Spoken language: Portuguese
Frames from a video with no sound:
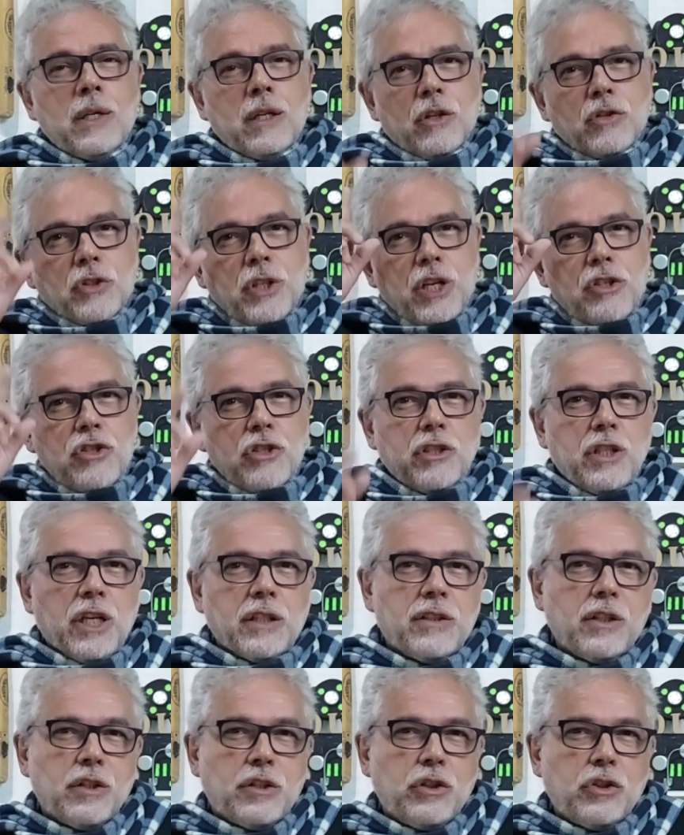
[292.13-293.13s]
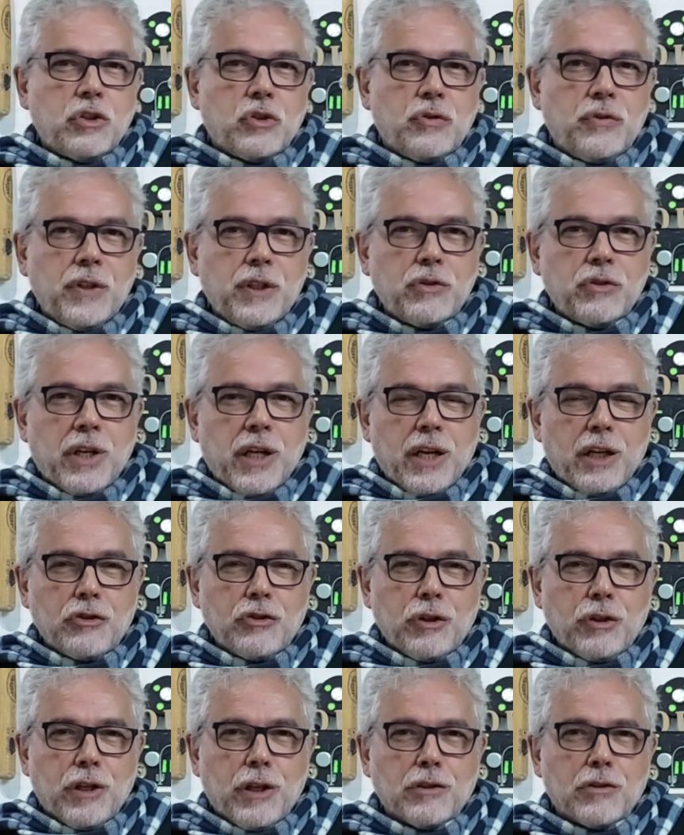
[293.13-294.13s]
Não deixe de assistir os vídeos
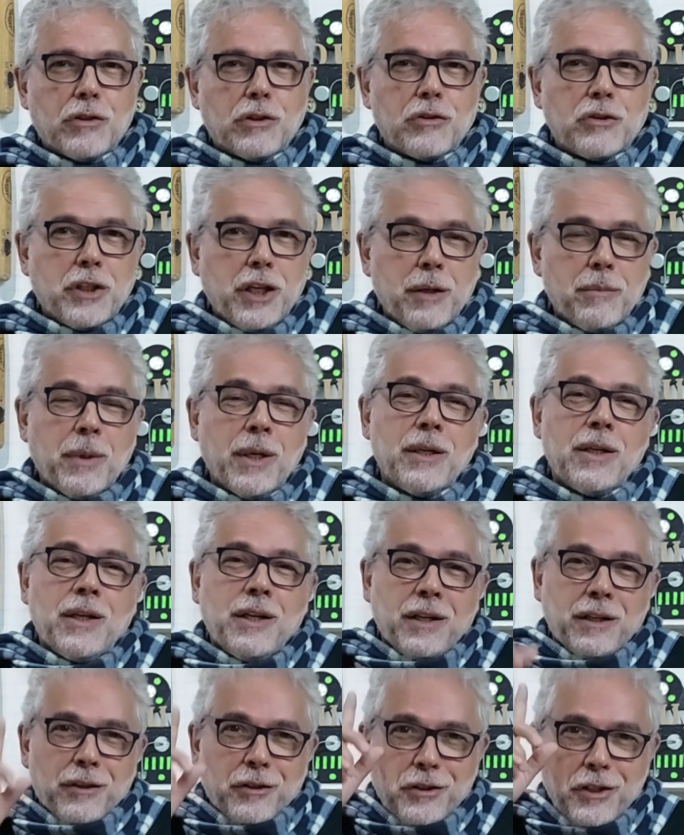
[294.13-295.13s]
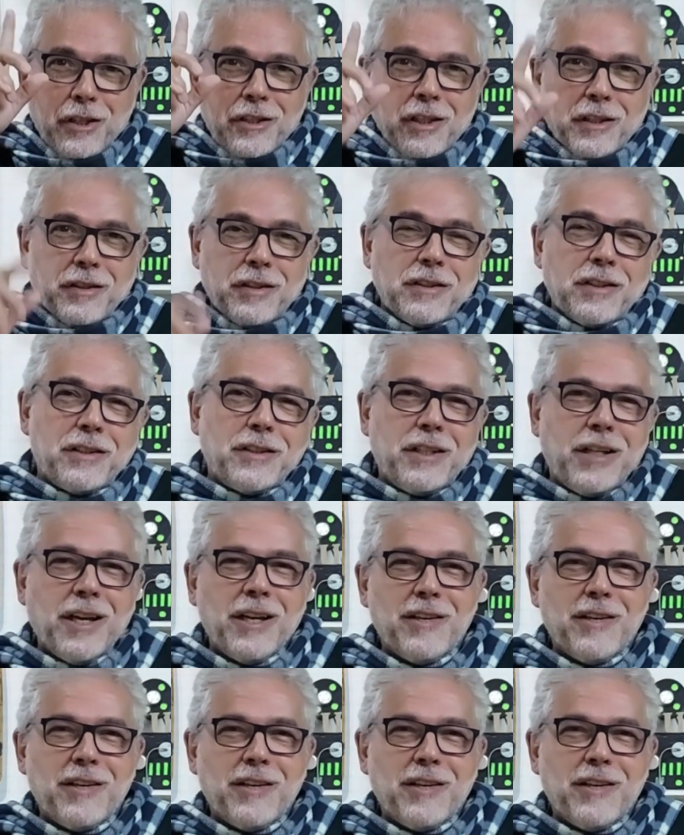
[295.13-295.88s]
relacionados ao tema, não deixe assistir